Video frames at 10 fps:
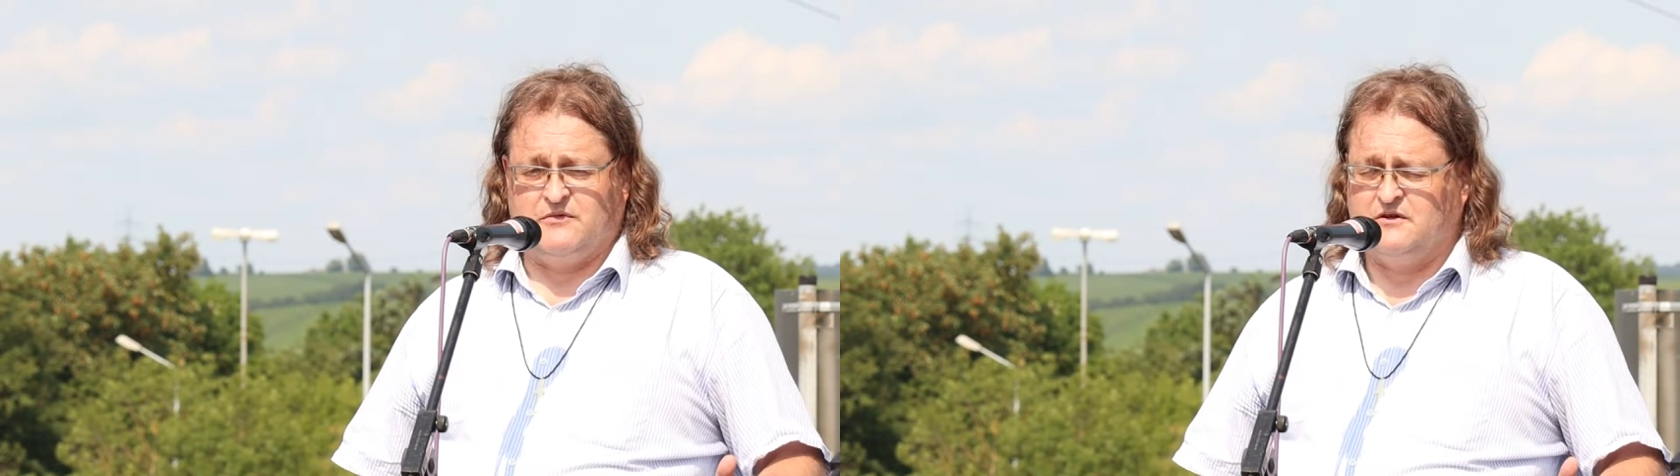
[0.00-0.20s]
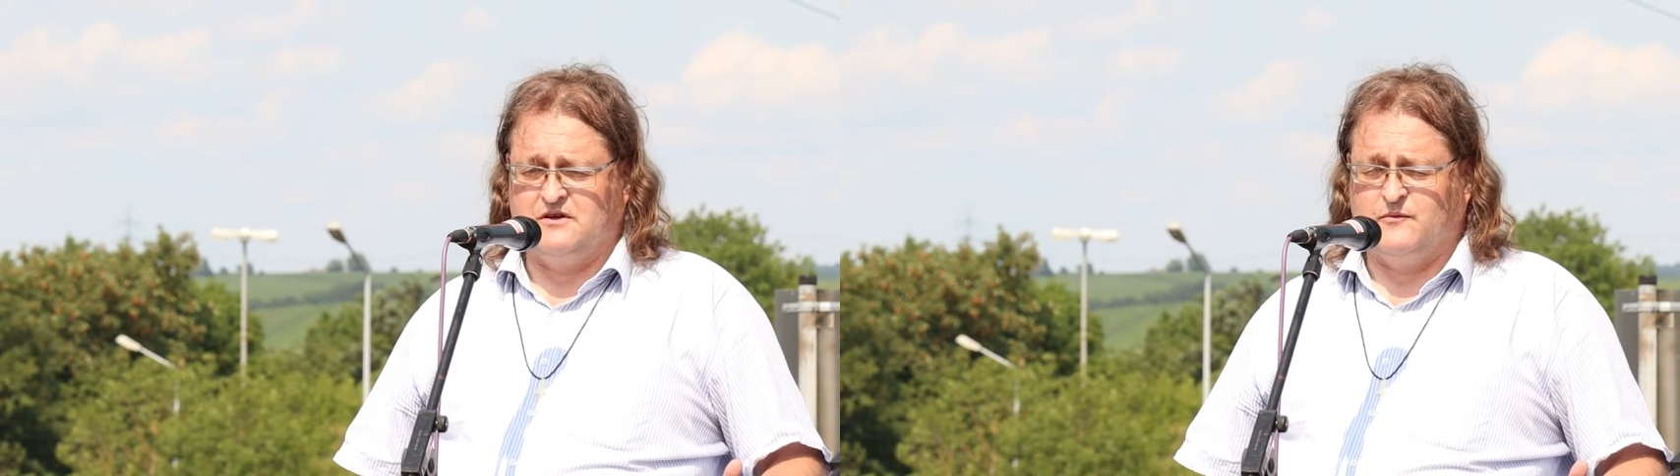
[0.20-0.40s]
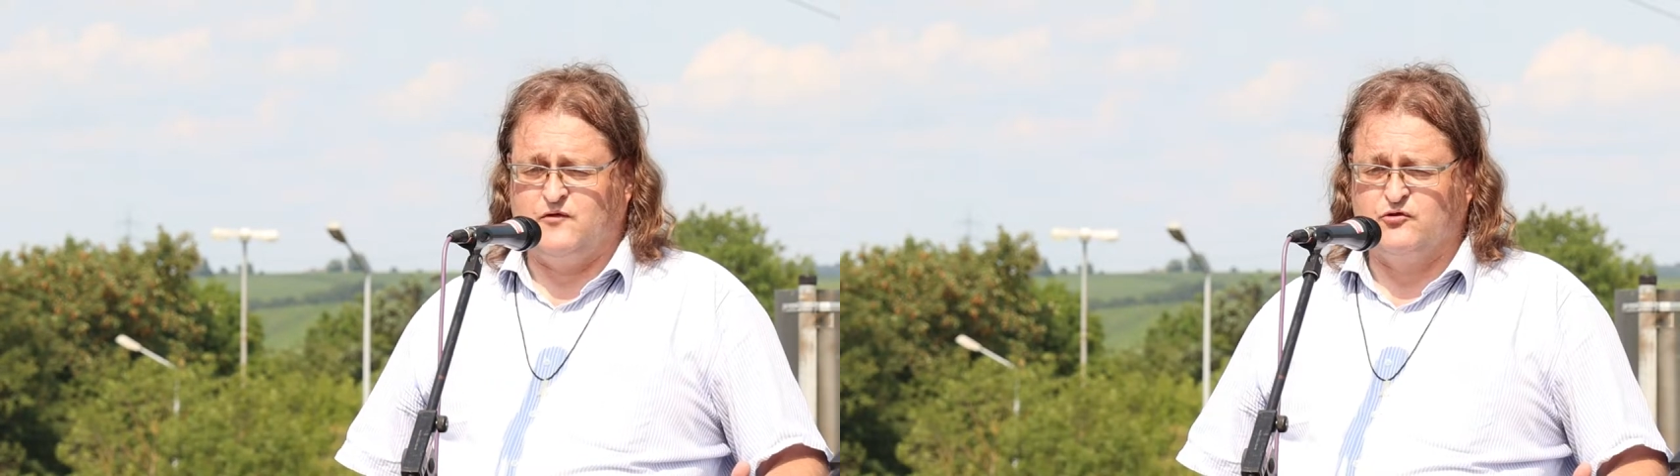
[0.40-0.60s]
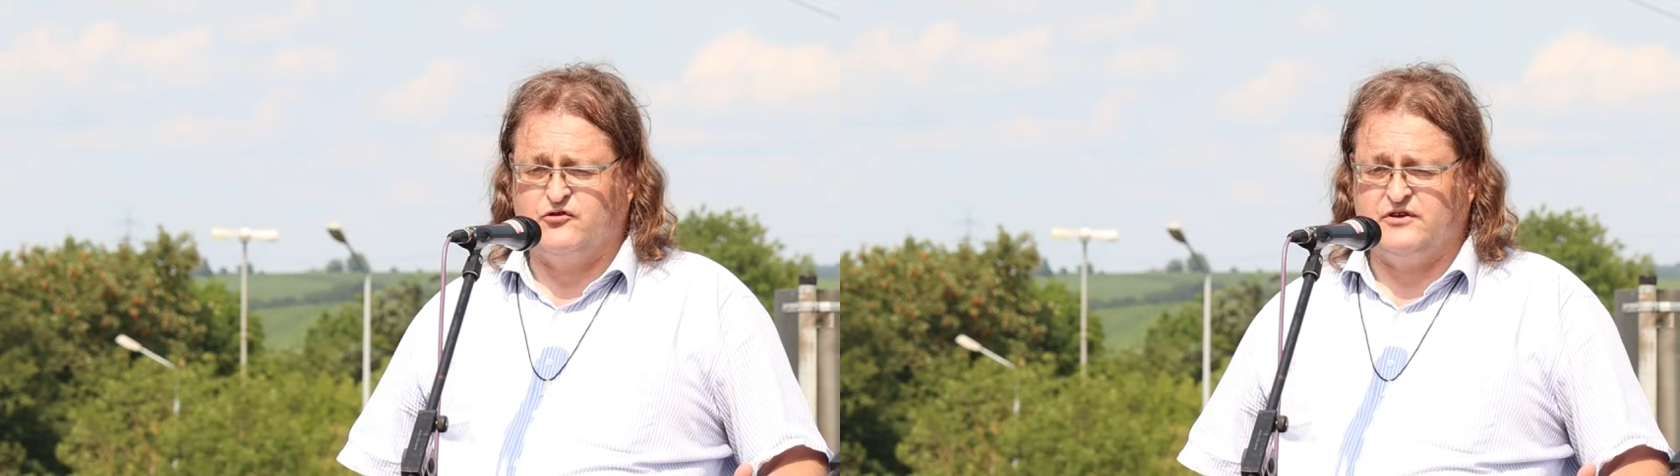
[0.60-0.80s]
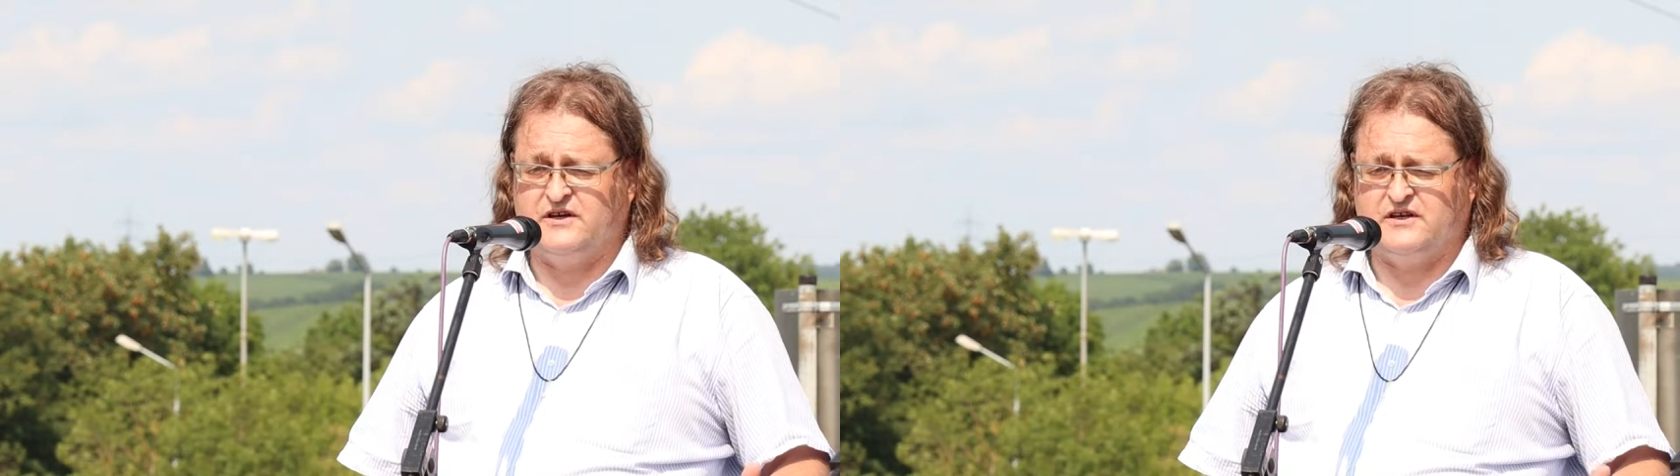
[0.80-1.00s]
Ne? In einem
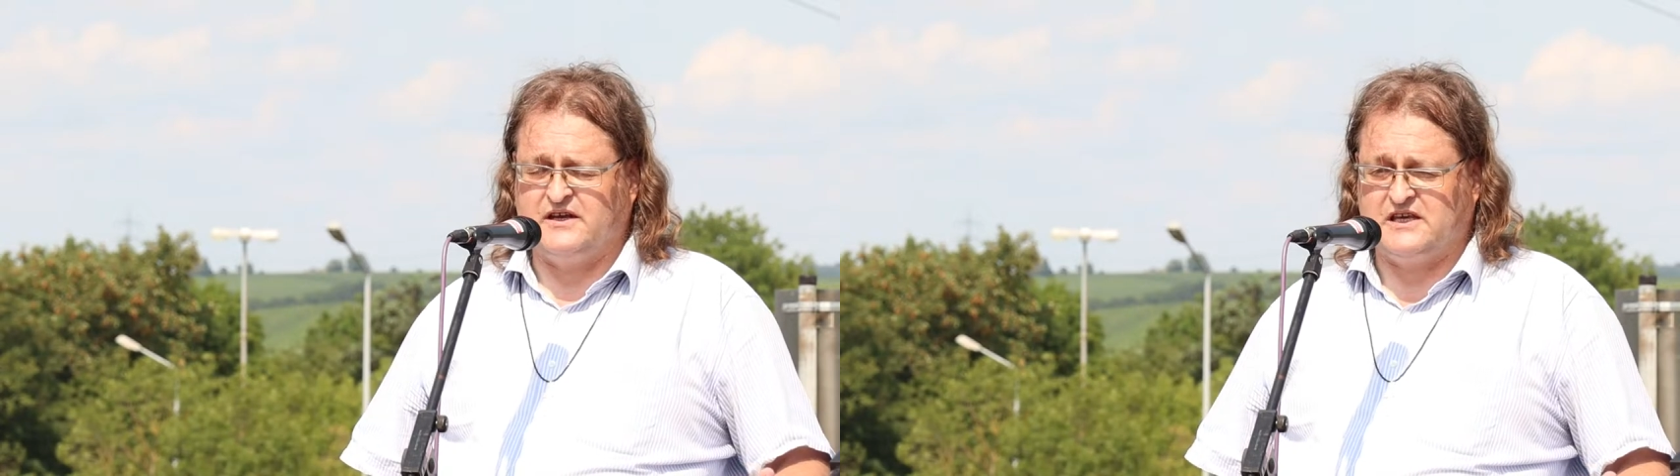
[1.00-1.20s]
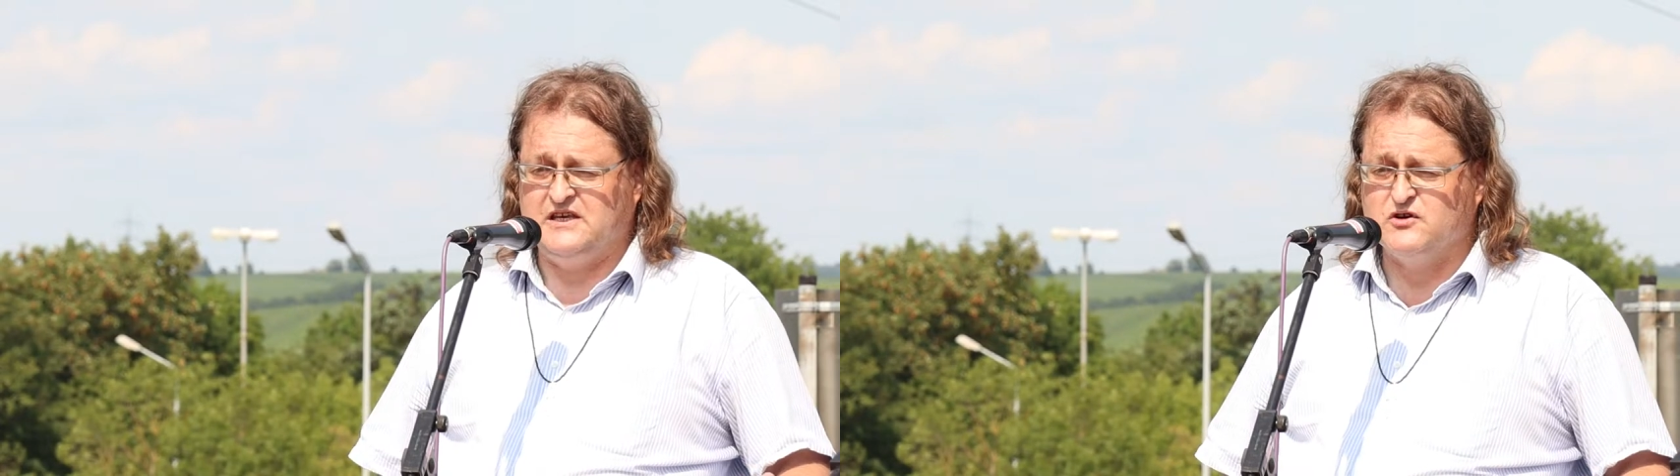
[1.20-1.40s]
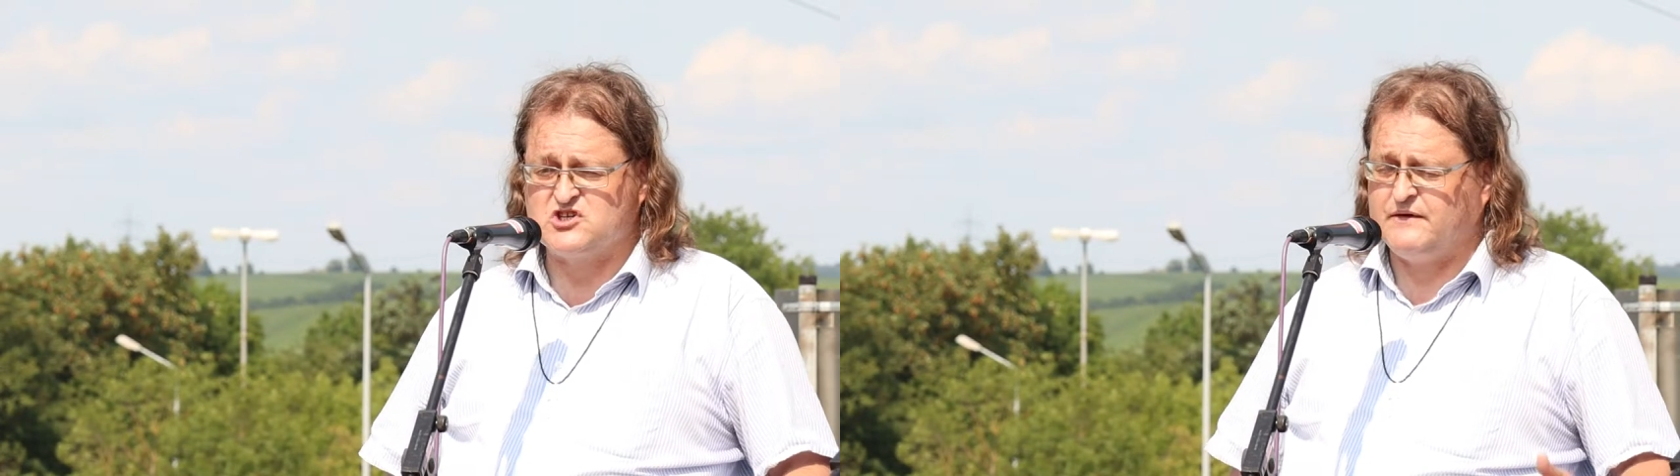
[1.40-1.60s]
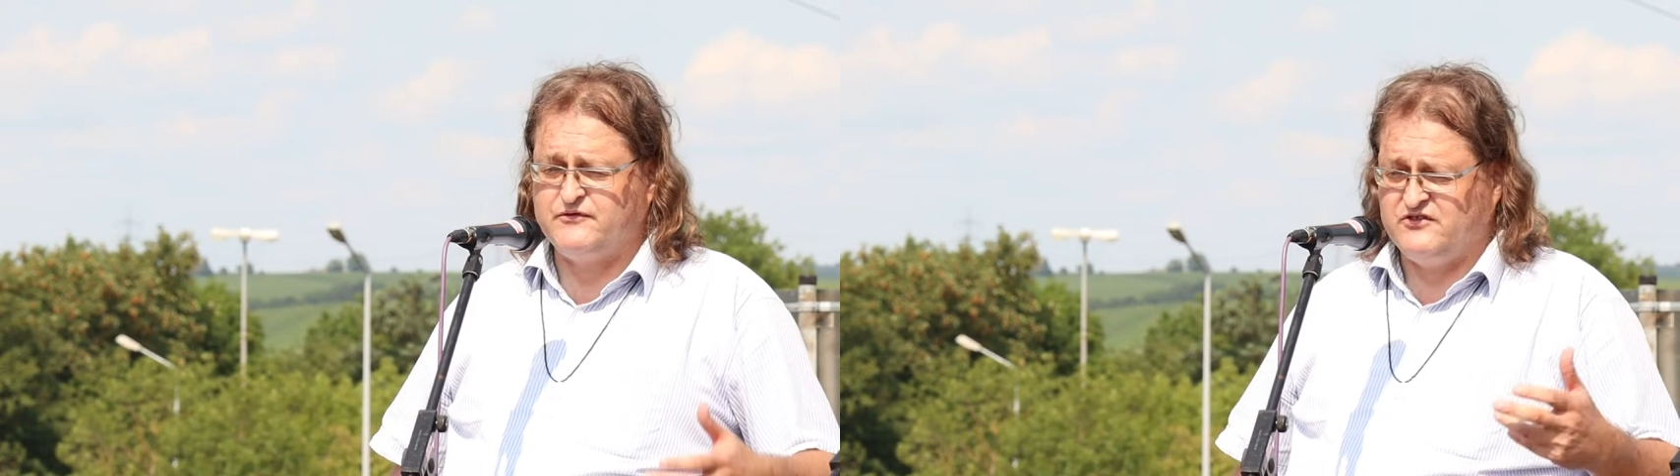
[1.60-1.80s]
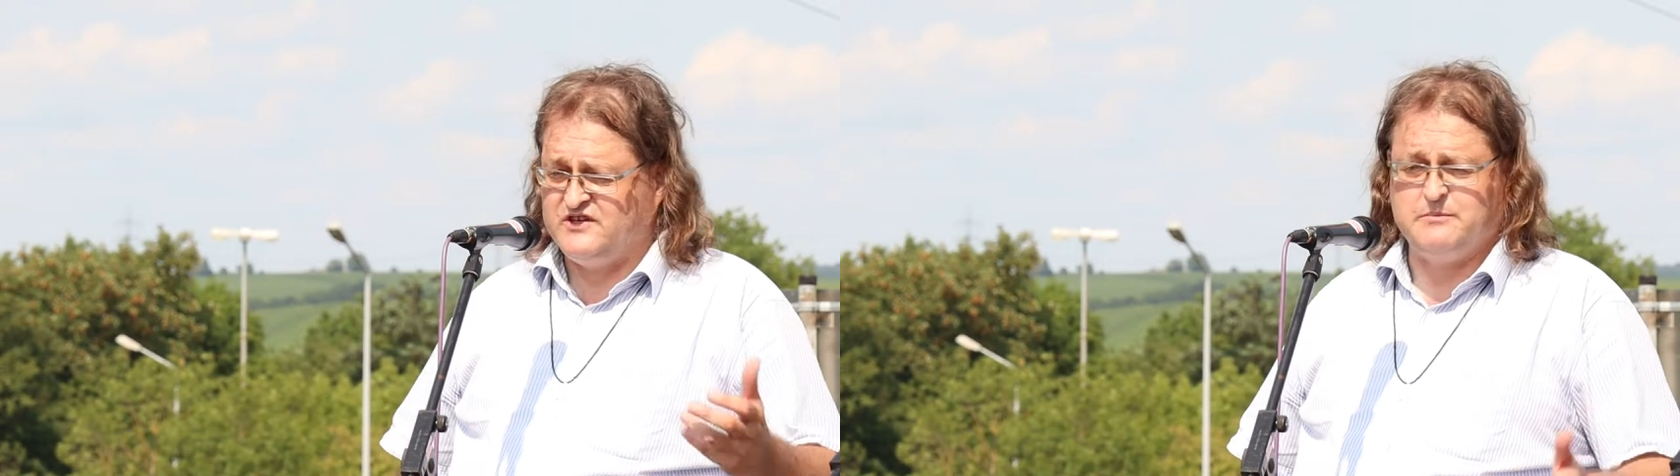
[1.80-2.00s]
funktionierenden
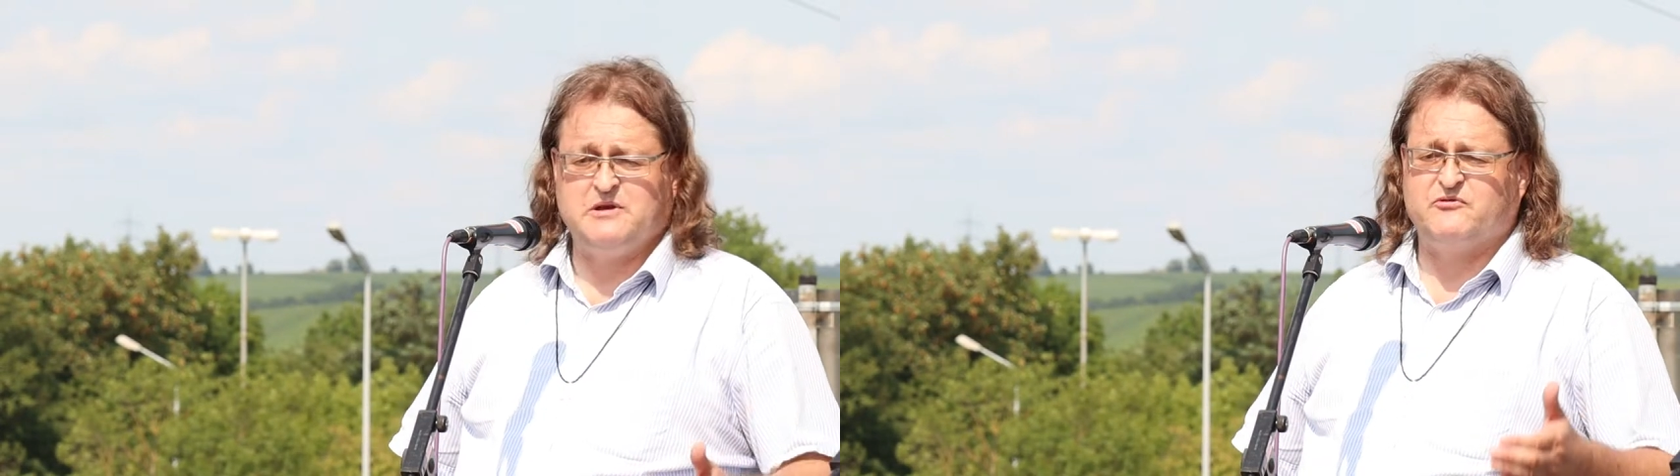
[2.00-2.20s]
Energiewirtschaftssystem